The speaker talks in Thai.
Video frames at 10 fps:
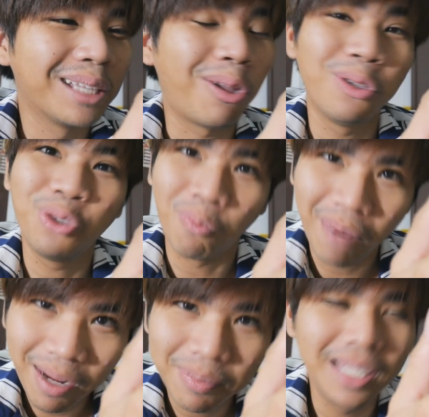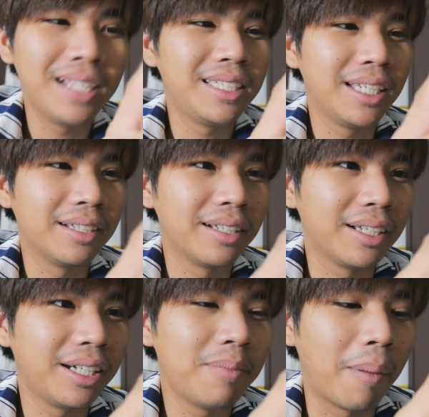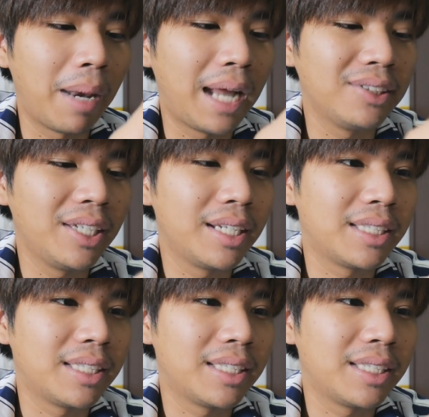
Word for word: ตอนจบแม่งพีจริงนั่นคือแบบลายเส้น